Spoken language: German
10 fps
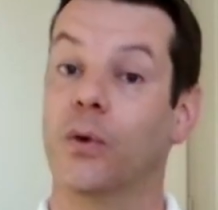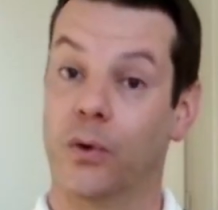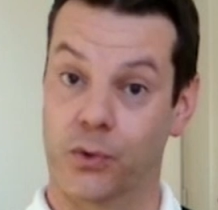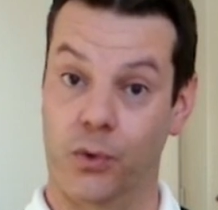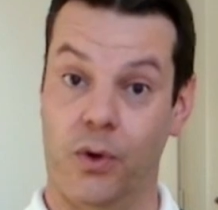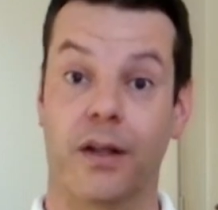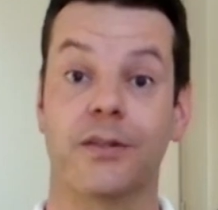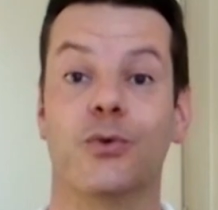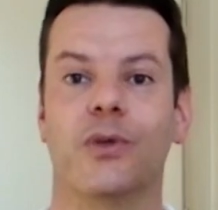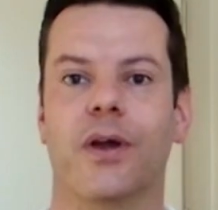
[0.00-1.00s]
So kannst
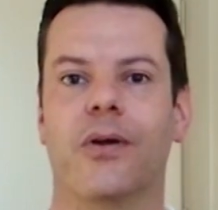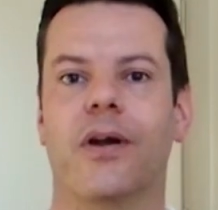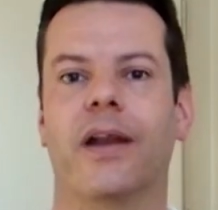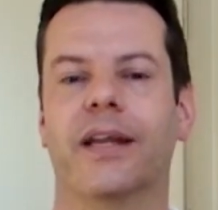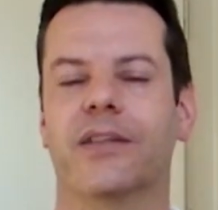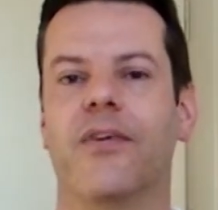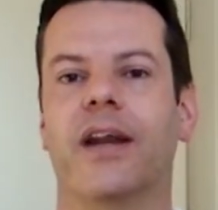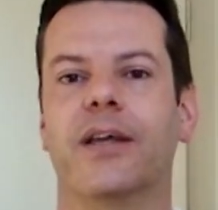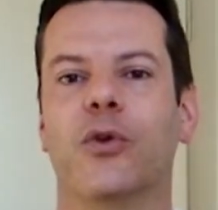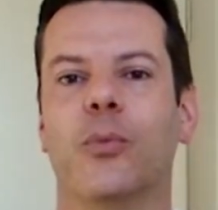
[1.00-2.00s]
du ja auch gar nicht
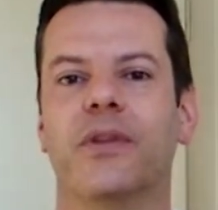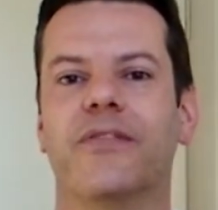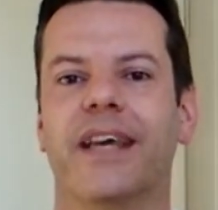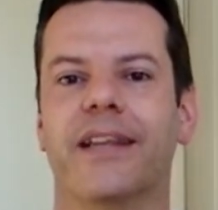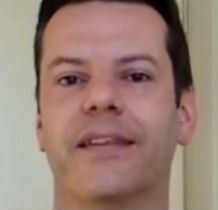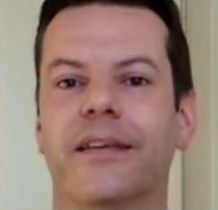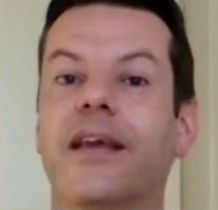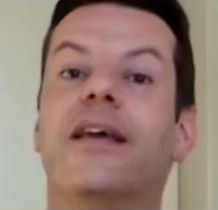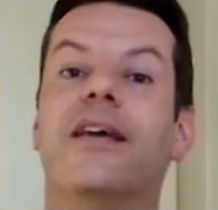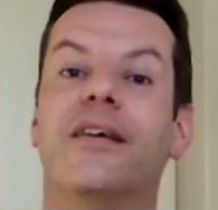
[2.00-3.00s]
wahrgenommen werden,
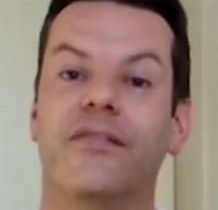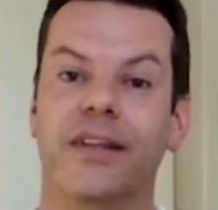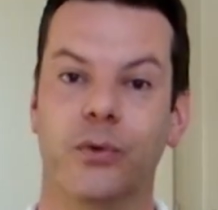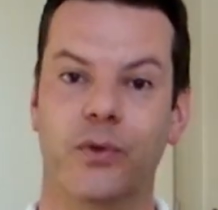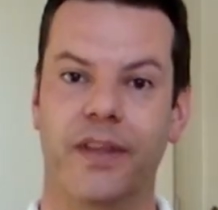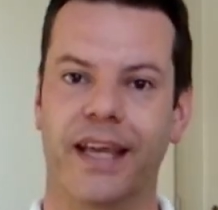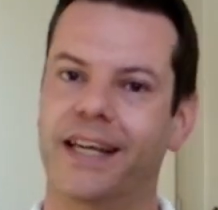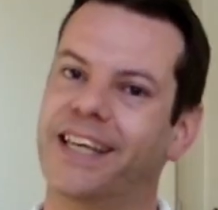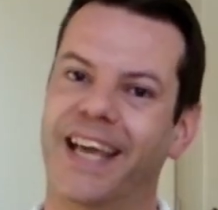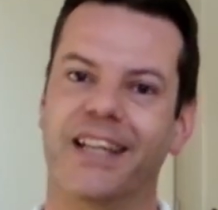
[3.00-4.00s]
wenn du
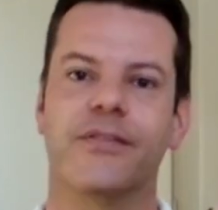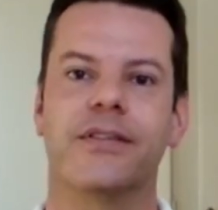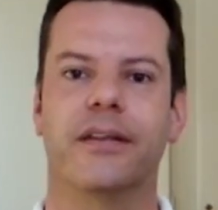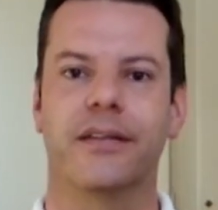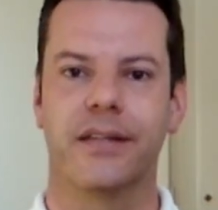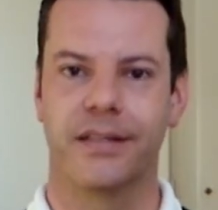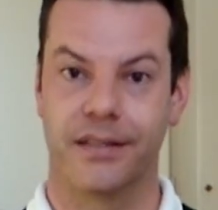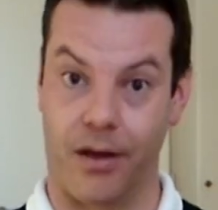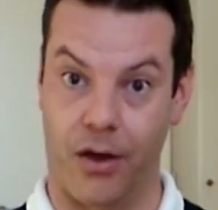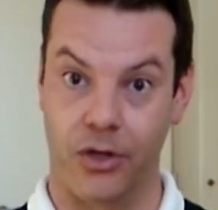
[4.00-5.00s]
täglich etwas anderes
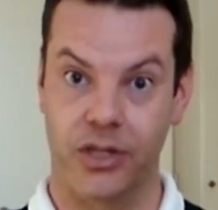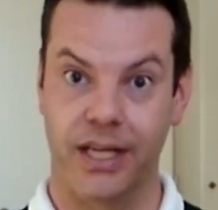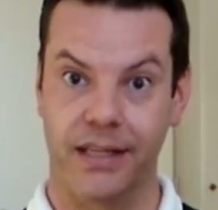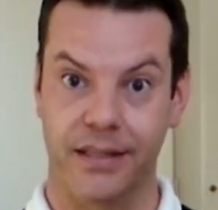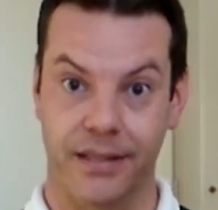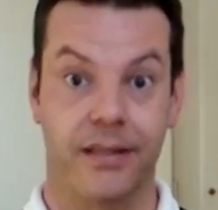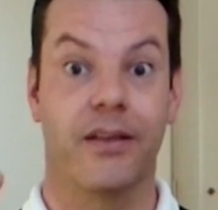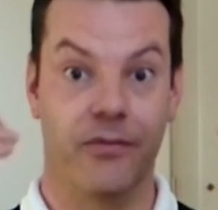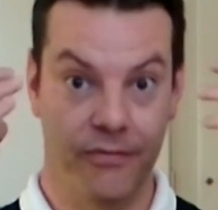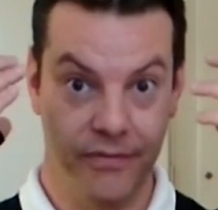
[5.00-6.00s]
darstellst,
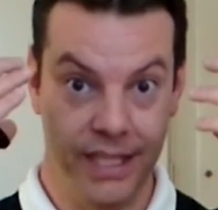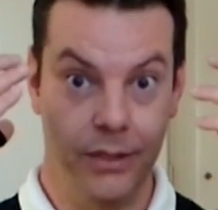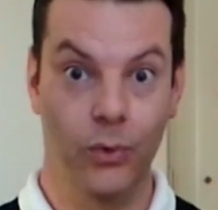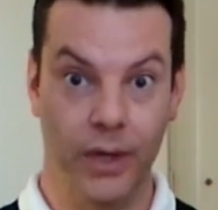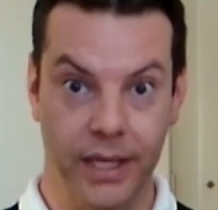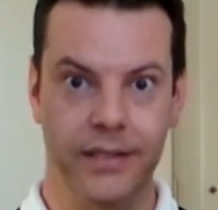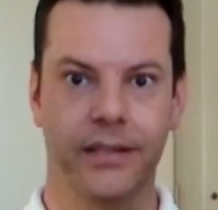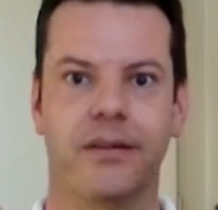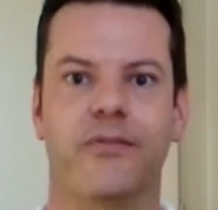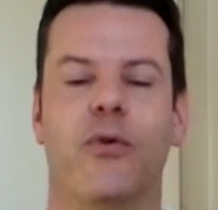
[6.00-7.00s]
wie du es in
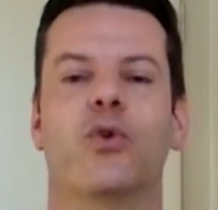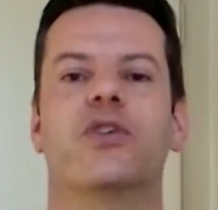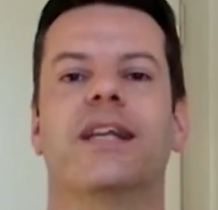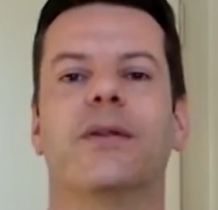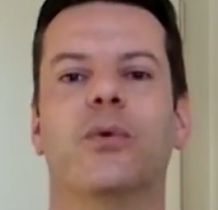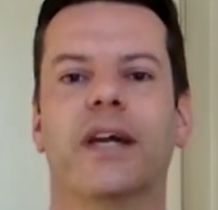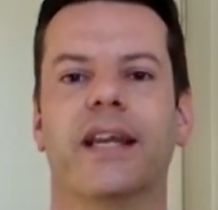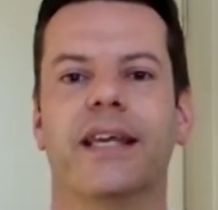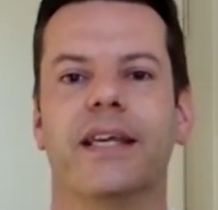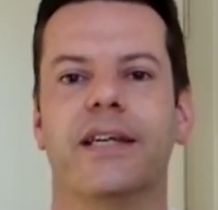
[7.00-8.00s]
der Vorstellung
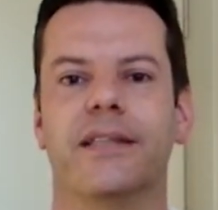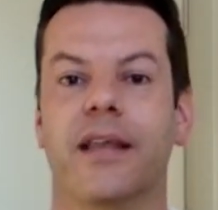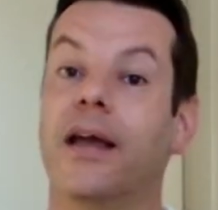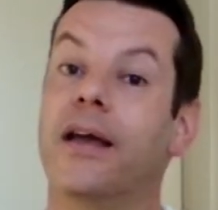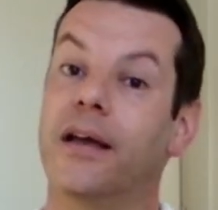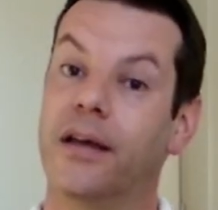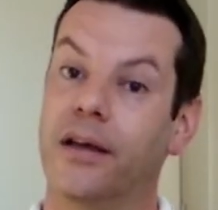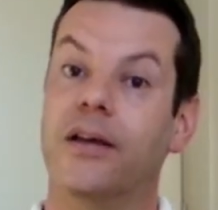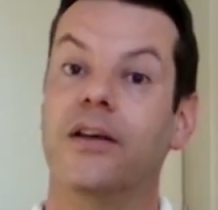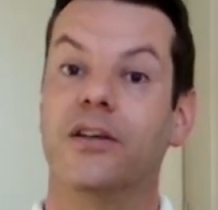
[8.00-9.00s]
kreierst,
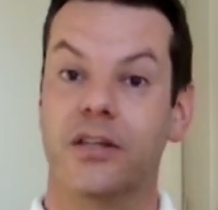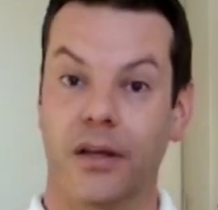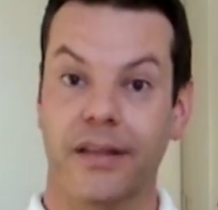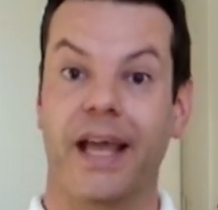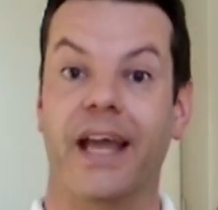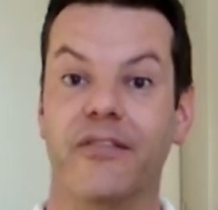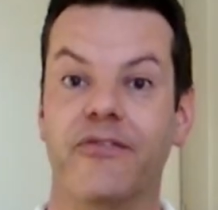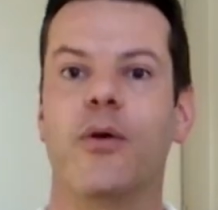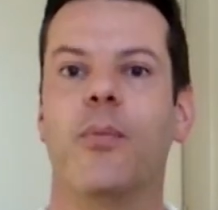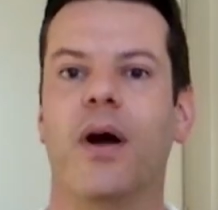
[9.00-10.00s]
statt
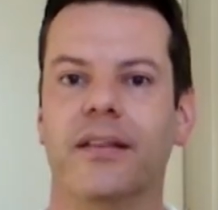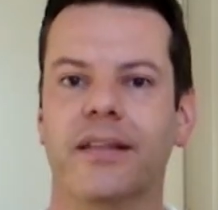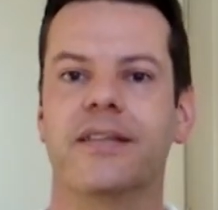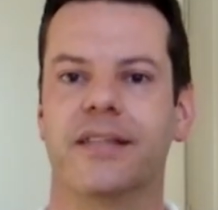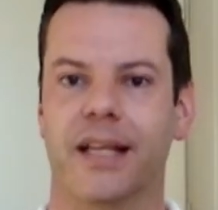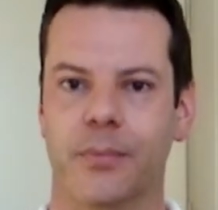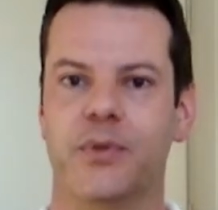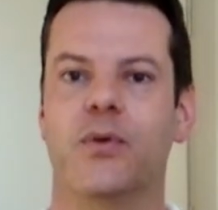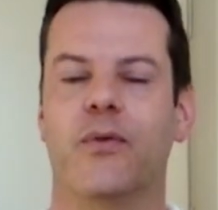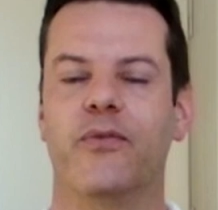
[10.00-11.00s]
einfach mal dich selbst
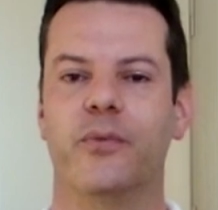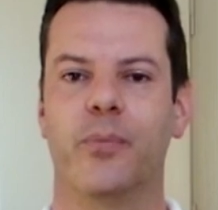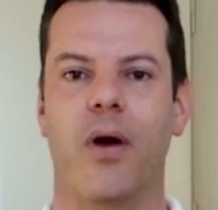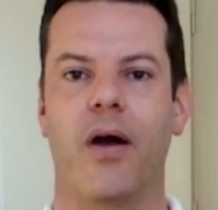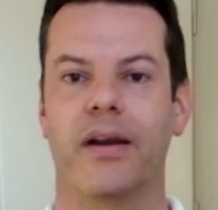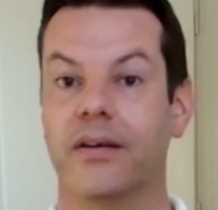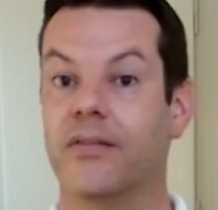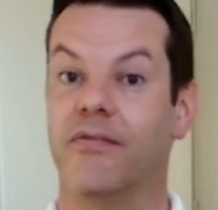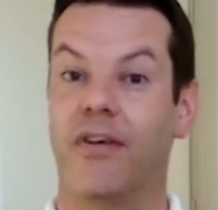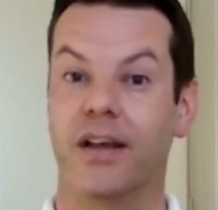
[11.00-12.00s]
zu offenbaren,
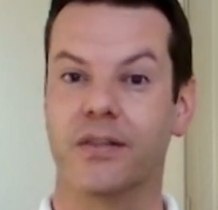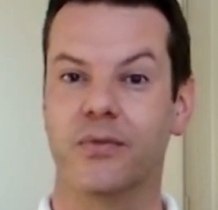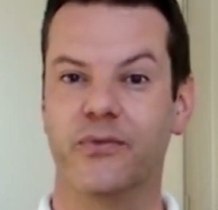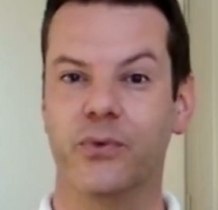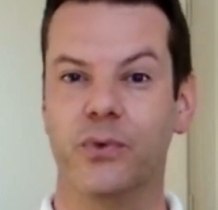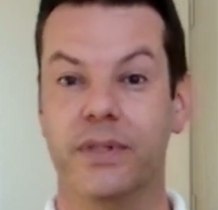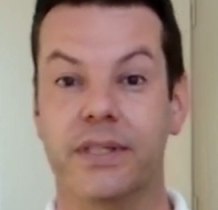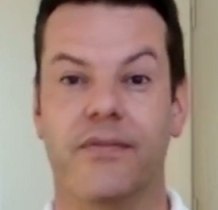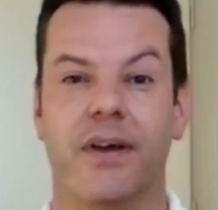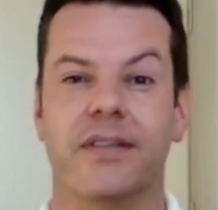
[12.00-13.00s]
was du fühlst,
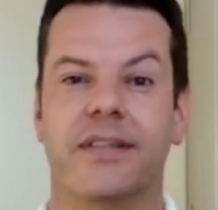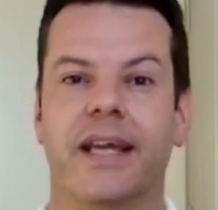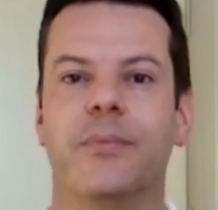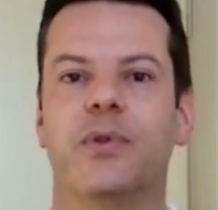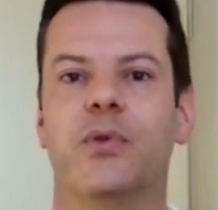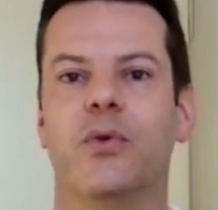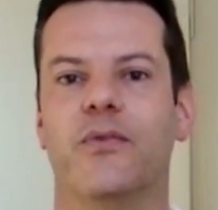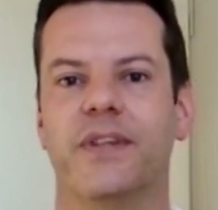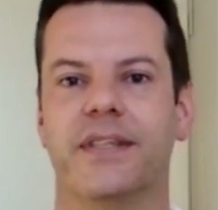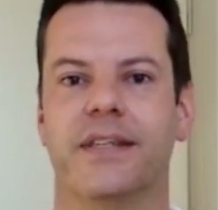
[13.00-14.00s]
was deine
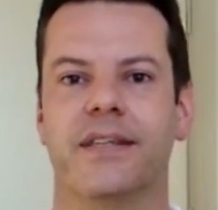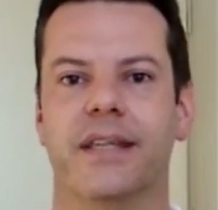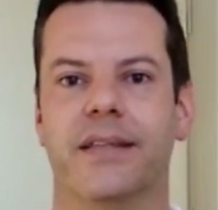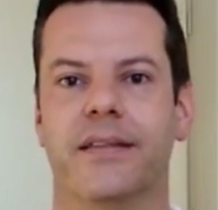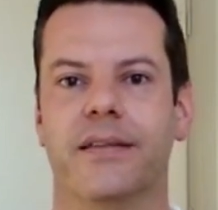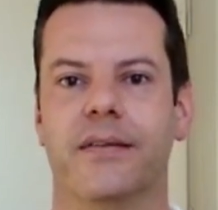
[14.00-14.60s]
Bedürfnisse sind,